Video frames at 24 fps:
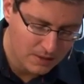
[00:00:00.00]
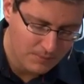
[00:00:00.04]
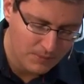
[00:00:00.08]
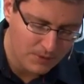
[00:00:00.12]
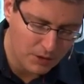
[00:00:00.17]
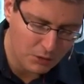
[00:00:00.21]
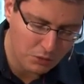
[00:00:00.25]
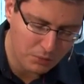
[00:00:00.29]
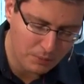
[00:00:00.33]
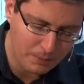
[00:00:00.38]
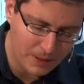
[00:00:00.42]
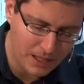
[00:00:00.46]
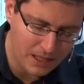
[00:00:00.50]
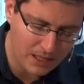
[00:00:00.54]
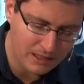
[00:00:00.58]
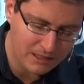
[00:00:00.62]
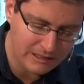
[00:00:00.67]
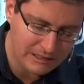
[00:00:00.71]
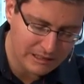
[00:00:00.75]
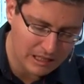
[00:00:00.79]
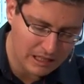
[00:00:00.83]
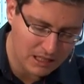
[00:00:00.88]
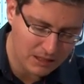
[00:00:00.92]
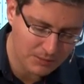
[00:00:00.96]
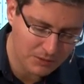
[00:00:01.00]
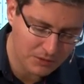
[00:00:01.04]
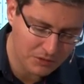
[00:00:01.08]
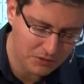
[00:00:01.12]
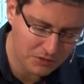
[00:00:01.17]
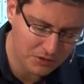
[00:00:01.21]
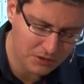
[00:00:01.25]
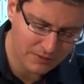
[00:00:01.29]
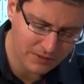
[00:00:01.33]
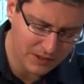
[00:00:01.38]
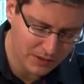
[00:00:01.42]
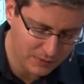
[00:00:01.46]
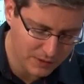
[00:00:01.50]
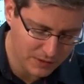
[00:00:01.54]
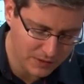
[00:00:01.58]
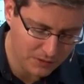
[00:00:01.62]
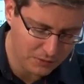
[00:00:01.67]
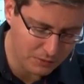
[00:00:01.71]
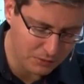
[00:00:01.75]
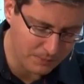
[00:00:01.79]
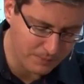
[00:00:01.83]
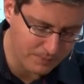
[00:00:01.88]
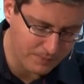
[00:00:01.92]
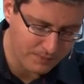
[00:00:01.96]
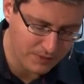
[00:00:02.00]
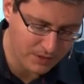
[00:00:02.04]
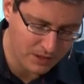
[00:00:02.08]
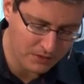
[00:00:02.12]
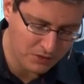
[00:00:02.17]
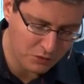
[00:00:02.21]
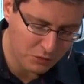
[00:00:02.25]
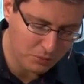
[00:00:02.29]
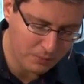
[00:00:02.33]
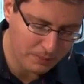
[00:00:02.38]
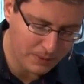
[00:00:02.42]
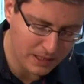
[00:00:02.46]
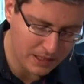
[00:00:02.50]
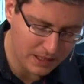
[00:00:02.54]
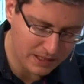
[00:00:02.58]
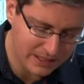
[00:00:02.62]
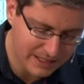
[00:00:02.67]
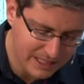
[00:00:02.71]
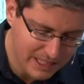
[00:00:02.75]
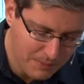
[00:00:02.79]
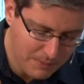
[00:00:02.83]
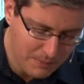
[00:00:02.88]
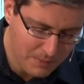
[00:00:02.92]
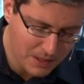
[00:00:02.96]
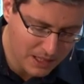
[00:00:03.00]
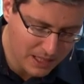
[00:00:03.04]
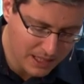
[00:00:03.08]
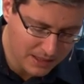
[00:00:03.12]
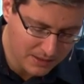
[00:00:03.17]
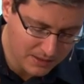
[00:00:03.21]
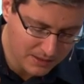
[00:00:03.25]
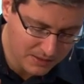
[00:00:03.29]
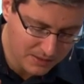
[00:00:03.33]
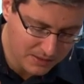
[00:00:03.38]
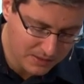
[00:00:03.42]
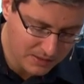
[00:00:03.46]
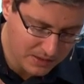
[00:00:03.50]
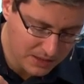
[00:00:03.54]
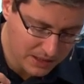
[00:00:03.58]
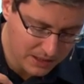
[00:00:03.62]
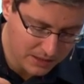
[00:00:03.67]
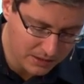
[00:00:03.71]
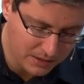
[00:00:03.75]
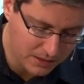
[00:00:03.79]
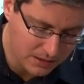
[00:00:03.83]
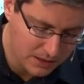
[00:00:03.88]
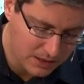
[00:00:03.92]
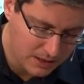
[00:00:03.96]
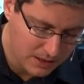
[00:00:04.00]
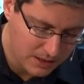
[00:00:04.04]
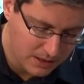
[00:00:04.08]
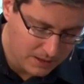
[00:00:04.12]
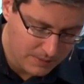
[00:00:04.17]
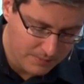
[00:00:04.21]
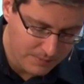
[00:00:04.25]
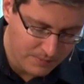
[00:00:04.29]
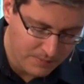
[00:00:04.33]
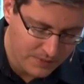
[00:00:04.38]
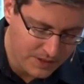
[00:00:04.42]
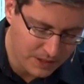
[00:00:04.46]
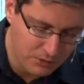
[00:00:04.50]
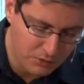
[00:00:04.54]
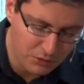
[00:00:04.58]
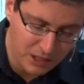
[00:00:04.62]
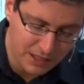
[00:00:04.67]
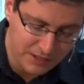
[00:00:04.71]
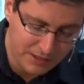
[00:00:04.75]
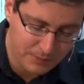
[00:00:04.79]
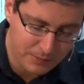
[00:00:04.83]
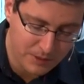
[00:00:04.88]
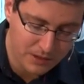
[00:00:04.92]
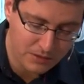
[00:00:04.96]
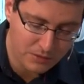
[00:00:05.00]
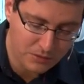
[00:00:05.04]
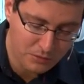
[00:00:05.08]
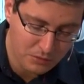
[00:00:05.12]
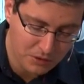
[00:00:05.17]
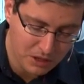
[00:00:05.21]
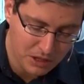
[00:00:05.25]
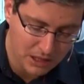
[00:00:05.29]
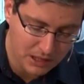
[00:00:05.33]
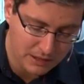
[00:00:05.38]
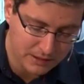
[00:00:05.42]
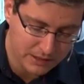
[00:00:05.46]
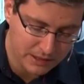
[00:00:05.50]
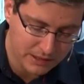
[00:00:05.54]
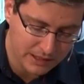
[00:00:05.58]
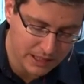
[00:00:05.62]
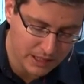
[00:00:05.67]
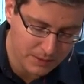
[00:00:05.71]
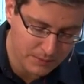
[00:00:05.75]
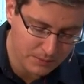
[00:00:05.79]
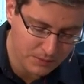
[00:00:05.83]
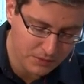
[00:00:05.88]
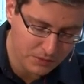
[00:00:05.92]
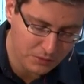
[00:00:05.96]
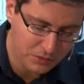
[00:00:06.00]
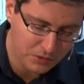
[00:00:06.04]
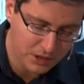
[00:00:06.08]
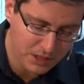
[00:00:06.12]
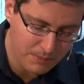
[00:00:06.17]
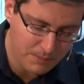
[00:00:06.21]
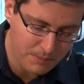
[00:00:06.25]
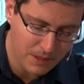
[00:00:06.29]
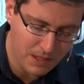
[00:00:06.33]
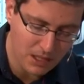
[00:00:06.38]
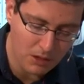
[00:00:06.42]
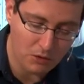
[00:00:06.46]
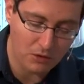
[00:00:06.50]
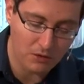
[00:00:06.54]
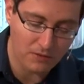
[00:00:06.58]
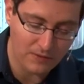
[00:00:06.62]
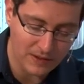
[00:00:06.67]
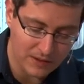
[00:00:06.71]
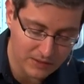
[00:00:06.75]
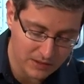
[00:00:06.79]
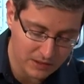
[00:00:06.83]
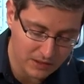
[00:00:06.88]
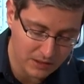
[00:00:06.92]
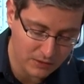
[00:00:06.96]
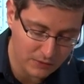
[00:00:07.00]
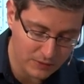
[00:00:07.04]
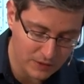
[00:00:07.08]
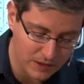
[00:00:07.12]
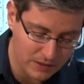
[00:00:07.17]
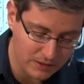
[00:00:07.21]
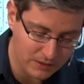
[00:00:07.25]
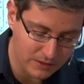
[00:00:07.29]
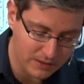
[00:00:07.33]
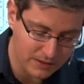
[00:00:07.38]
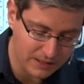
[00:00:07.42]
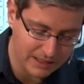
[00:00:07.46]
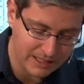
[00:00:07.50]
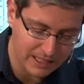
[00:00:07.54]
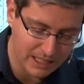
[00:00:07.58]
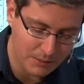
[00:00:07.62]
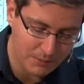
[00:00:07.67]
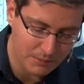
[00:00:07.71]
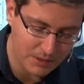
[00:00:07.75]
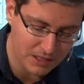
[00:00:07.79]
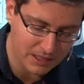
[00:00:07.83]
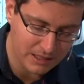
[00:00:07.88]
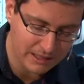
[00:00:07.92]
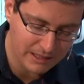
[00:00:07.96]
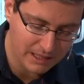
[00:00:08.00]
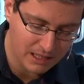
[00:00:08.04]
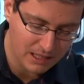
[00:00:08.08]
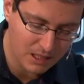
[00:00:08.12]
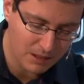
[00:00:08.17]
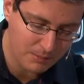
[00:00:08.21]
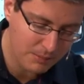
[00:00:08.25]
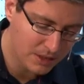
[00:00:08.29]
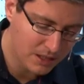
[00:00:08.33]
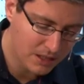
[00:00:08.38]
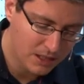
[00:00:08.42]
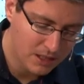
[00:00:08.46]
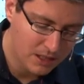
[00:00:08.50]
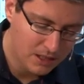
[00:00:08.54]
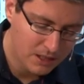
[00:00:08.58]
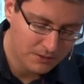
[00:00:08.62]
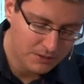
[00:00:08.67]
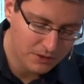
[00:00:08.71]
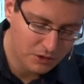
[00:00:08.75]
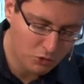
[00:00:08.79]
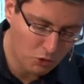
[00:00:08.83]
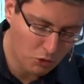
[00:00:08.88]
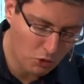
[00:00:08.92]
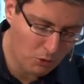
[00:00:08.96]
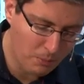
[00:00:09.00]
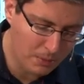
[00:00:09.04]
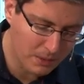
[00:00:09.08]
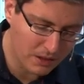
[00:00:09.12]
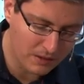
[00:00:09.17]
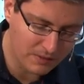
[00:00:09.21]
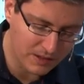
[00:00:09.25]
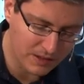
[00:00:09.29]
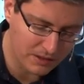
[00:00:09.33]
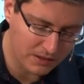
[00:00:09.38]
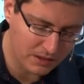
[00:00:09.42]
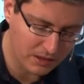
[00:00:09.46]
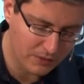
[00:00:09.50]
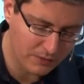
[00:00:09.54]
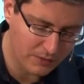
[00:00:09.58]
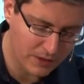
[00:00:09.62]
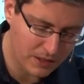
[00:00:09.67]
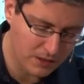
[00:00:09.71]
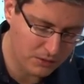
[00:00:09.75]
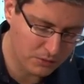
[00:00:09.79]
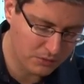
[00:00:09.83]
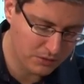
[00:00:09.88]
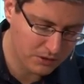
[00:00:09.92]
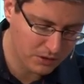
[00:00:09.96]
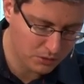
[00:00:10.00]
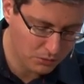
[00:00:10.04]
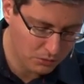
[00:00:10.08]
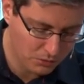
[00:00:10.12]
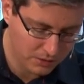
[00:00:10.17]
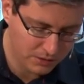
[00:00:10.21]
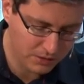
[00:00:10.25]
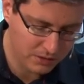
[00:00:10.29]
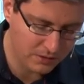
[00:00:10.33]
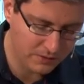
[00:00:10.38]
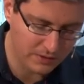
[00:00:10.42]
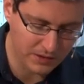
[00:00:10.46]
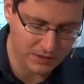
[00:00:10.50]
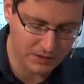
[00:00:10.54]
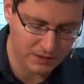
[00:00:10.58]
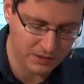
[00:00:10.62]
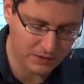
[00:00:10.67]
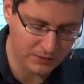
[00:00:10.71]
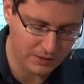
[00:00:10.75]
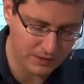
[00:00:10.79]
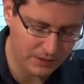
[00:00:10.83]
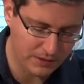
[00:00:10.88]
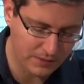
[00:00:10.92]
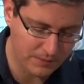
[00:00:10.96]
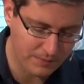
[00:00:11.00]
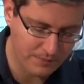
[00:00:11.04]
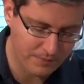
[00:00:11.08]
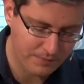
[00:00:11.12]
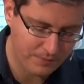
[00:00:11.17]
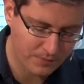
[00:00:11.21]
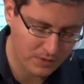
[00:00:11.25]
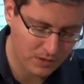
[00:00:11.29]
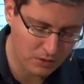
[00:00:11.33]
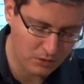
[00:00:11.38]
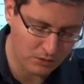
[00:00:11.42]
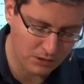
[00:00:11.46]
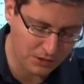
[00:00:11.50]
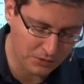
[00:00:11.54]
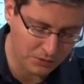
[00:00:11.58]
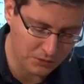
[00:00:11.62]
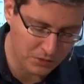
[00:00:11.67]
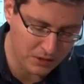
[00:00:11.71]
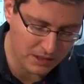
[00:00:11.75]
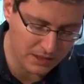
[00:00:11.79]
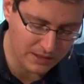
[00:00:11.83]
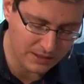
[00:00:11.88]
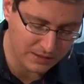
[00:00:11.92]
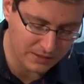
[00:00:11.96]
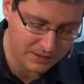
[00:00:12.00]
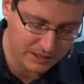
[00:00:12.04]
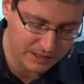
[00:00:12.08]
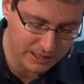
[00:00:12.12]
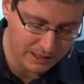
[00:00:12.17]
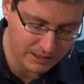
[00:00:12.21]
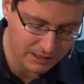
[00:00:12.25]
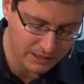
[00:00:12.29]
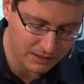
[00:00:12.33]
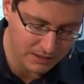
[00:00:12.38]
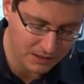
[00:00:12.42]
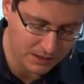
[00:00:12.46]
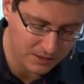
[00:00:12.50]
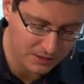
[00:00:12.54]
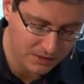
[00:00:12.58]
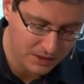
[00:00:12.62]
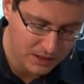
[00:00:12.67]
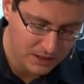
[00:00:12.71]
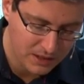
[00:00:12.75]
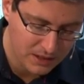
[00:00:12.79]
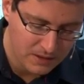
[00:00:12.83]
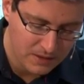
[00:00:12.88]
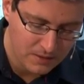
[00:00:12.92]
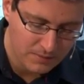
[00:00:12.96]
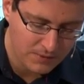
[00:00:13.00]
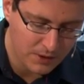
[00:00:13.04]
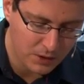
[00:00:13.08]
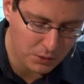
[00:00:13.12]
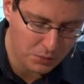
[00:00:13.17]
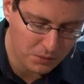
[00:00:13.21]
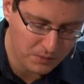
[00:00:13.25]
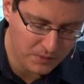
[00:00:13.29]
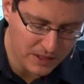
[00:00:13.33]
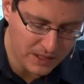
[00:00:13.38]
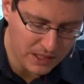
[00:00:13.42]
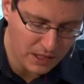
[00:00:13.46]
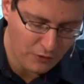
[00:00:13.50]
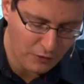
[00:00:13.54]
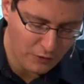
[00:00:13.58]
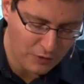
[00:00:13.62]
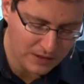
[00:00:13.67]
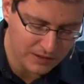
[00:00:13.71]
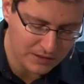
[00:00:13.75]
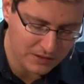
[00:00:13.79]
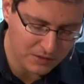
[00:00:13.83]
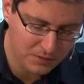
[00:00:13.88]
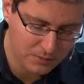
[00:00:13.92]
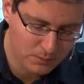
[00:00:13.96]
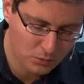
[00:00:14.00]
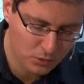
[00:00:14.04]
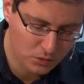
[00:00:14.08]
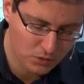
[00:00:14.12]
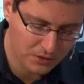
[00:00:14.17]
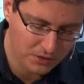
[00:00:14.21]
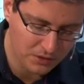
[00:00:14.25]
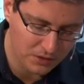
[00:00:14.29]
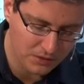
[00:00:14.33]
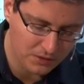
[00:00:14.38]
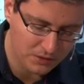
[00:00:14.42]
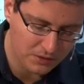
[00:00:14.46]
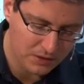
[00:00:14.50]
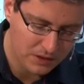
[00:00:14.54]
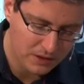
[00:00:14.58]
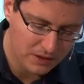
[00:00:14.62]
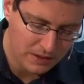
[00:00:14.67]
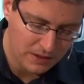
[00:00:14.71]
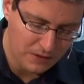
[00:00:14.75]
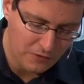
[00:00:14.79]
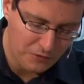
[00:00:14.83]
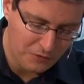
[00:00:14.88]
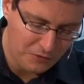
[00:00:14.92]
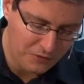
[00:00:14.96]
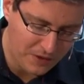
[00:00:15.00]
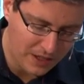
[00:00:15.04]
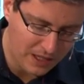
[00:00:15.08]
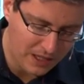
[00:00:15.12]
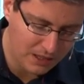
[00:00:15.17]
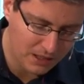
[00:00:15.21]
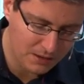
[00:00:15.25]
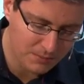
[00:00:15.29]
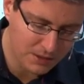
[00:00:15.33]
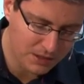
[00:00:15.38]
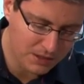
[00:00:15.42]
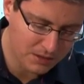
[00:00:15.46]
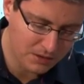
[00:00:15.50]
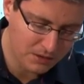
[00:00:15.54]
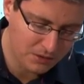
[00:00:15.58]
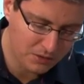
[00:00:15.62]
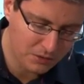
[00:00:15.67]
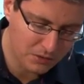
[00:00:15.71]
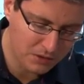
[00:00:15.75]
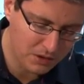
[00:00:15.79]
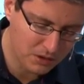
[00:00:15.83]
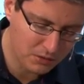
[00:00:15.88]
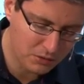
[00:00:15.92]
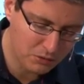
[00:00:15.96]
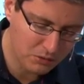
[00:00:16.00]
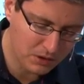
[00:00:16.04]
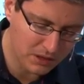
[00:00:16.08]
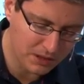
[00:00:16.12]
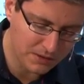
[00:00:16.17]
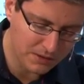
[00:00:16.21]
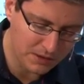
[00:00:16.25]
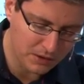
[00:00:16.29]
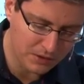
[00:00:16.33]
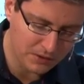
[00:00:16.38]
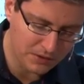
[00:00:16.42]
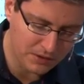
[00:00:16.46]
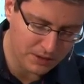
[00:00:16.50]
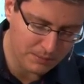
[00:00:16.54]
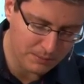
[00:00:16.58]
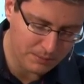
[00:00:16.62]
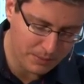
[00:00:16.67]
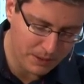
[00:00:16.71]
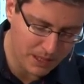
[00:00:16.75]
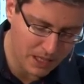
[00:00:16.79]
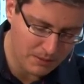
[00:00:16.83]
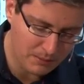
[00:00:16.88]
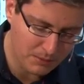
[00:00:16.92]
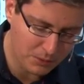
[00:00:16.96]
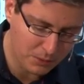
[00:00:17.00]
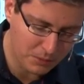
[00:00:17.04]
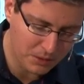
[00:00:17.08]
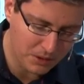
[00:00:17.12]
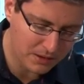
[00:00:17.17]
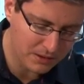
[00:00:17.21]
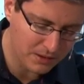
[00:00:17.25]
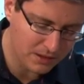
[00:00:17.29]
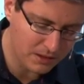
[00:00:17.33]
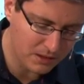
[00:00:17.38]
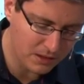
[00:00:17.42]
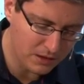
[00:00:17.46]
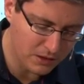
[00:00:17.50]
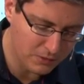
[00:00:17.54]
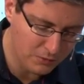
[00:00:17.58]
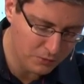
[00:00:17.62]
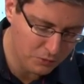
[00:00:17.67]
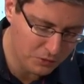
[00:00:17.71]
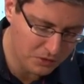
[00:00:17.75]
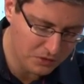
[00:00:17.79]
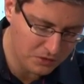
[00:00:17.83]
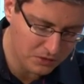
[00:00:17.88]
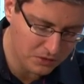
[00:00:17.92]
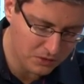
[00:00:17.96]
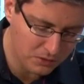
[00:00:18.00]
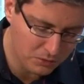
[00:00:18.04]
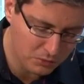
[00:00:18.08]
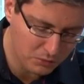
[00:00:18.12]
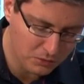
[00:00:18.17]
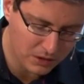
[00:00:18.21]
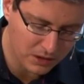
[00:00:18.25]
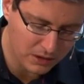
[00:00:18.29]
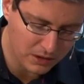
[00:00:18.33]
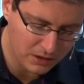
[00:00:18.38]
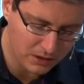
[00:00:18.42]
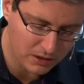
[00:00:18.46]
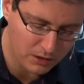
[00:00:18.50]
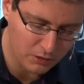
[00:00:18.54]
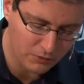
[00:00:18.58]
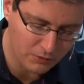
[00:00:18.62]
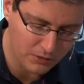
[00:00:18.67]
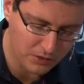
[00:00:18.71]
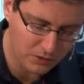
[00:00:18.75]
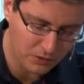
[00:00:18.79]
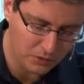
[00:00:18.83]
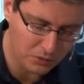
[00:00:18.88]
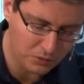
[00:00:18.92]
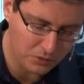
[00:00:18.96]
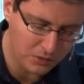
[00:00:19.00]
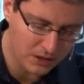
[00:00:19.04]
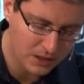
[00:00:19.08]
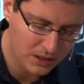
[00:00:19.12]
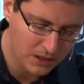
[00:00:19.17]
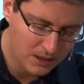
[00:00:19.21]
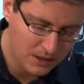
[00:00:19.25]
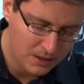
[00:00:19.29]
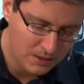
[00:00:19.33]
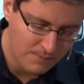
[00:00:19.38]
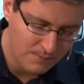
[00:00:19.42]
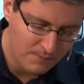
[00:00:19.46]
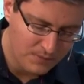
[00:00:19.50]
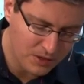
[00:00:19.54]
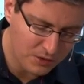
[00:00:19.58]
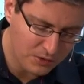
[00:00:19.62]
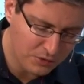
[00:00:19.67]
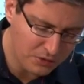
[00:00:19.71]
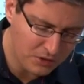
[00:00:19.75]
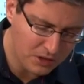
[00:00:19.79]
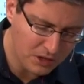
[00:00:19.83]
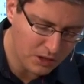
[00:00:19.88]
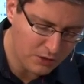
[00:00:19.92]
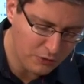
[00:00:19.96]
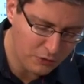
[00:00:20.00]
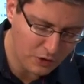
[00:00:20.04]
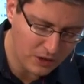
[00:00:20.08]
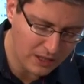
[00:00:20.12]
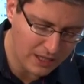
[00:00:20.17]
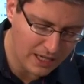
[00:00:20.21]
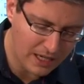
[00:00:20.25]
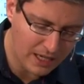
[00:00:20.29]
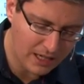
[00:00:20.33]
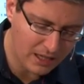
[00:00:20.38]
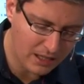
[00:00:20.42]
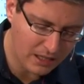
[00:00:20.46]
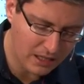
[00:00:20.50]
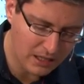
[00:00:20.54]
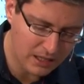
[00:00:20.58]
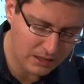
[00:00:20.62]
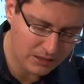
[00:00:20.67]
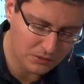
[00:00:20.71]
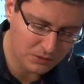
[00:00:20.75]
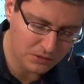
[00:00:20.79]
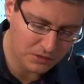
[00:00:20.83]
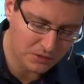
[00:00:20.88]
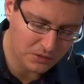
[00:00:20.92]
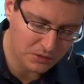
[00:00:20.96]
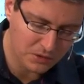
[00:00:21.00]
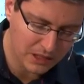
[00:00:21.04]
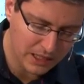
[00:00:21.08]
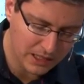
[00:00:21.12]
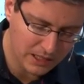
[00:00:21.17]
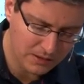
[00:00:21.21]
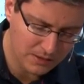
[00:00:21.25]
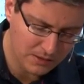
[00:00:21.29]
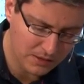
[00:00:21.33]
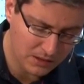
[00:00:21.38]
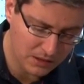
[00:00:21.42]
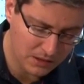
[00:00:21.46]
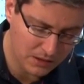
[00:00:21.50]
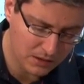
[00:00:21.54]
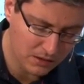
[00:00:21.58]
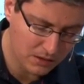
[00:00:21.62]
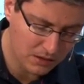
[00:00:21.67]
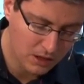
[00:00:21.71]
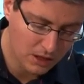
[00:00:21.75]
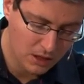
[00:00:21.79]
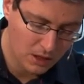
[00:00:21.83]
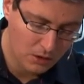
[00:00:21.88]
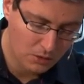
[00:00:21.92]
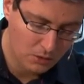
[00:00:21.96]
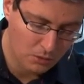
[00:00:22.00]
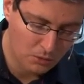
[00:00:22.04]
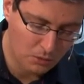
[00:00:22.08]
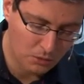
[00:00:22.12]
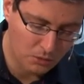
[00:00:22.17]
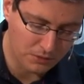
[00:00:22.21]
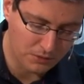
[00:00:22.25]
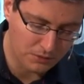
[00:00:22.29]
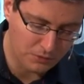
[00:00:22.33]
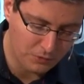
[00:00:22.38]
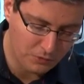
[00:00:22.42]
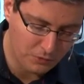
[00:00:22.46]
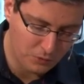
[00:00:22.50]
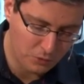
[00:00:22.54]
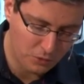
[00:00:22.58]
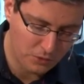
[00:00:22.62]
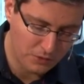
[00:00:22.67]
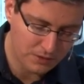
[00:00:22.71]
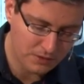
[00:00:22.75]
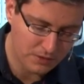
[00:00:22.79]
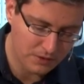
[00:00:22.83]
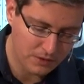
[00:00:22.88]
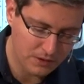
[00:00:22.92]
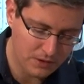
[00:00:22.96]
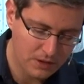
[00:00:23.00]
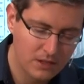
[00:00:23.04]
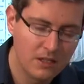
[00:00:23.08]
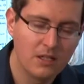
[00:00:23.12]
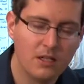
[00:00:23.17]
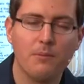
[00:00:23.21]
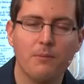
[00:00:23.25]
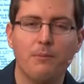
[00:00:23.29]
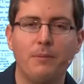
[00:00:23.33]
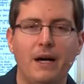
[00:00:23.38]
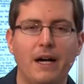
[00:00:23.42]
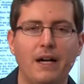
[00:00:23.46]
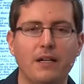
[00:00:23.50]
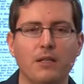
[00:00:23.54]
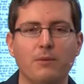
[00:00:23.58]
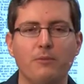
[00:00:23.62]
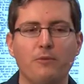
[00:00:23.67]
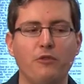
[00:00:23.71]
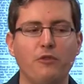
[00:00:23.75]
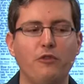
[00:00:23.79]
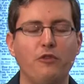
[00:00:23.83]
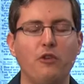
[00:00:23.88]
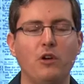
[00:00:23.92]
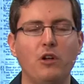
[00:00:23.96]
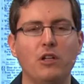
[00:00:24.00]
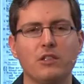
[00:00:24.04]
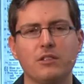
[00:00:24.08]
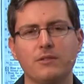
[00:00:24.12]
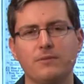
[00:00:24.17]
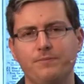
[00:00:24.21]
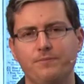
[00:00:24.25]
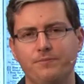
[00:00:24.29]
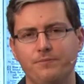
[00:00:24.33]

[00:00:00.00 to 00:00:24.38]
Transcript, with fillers: Da sprach Kaleb zu ihr, was willst du? Sie sprach, gib mir einen Segen, denn du hast mir ein Südland gegeben, so gib mir auch Wasserquellen. Da gab ihr Kaleb die oberen Wasserquellen und die unteren Wasserquellen. Und die Söhne des Keniters, des Schwiegervaters Moses, waren mit den Söhnen Judas aus der Palmenstadt in die Wüste Juda hinaufgezogen, die südlich von Arad liegt, und so gingen sie hin und wohnten bei dem Volk,